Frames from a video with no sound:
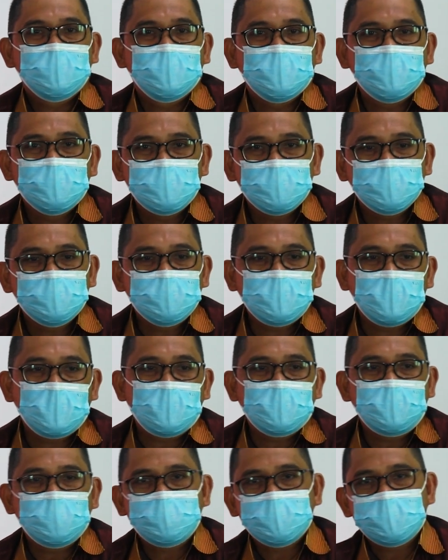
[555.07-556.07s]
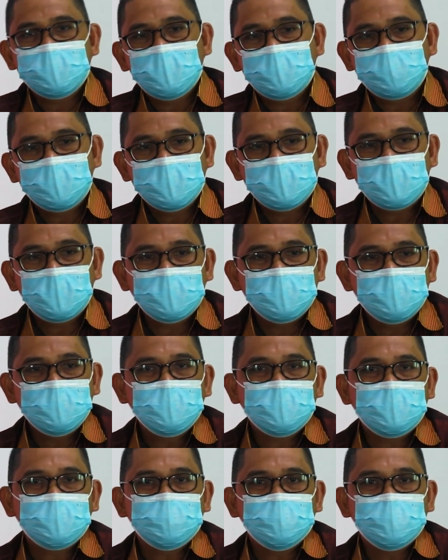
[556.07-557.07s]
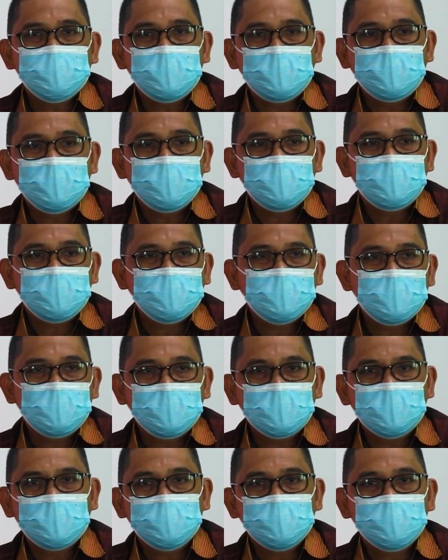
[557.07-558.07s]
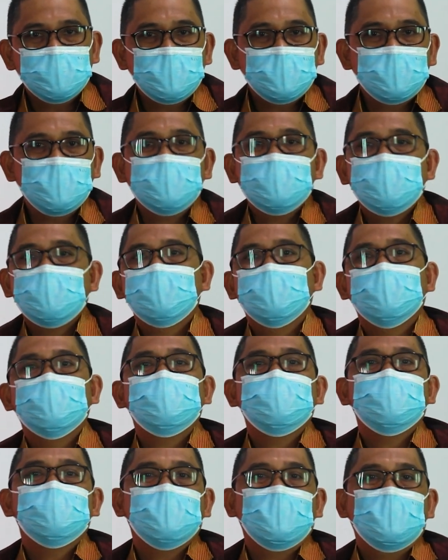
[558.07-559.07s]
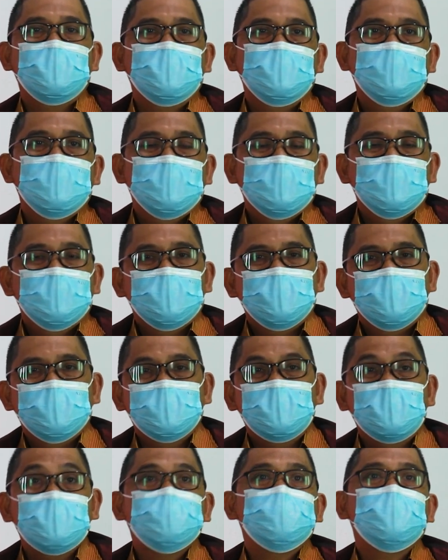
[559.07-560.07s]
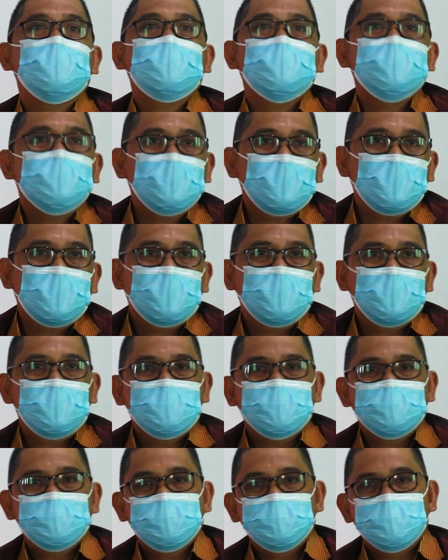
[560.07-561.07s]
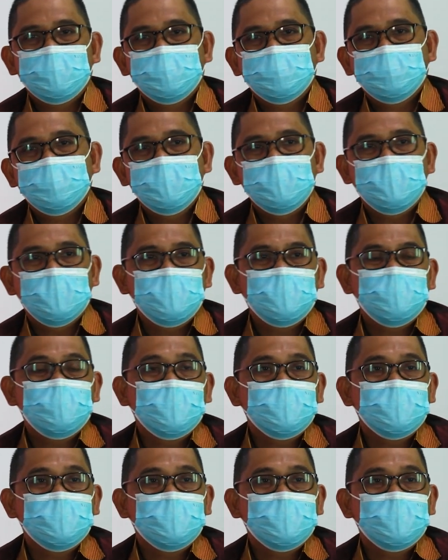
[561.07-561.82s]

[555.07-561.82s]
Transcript: Tentu ya ada persiapan tadi, kemudian ikhtiar dengan doa dan tentu juga orang tua kita menjadi